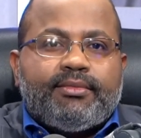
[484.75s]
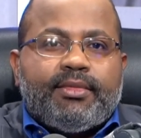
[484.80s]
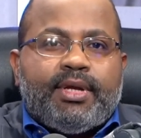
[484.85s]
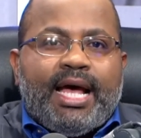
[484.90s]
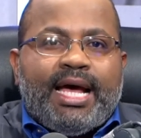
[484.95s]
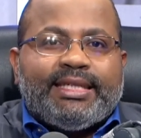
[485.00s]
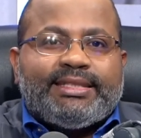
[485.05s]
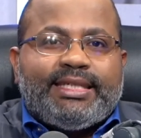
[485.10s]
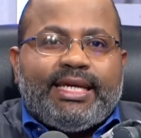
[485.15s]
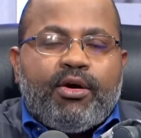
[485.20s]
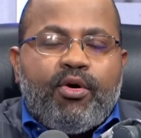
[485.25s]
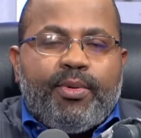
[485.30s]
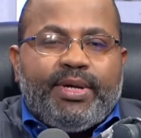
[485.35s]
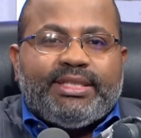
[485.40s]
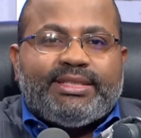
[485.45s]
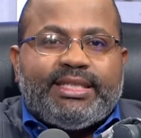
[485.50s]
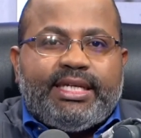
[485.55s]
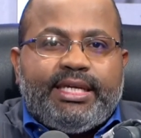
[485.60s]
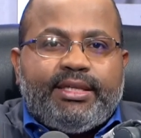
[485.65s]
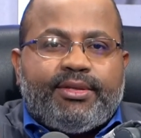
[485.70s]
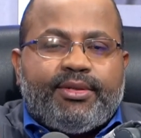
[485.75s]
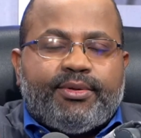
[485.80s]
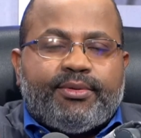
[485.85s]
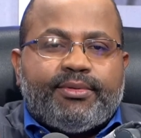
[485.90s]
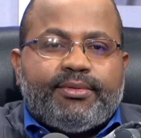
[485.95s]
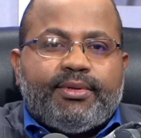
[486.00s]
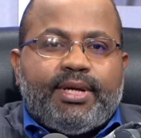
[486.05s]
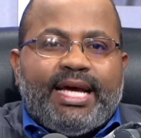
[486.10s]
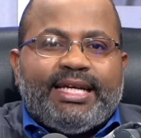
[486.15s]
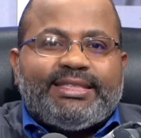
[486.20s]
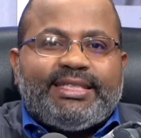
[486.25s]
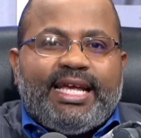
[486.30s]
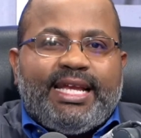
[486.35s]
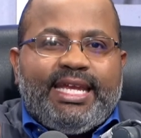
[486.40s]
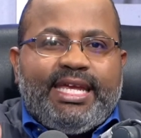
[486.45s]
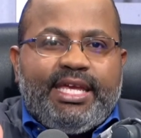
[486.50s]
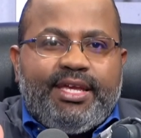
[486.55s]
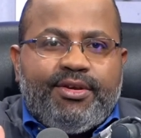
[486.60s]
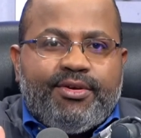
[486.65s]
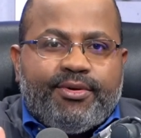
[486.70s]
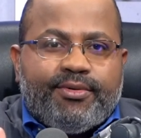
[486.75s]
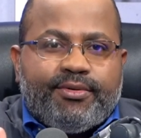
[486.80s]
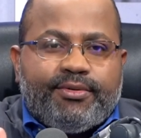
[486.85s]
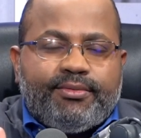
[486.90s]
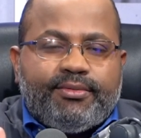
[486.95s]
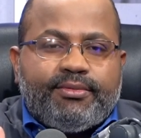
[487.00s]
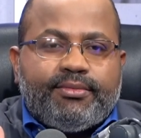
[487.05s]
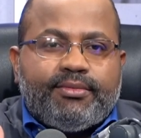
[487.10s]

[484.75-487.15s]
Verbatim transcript: a ese jovencito, a ese niño,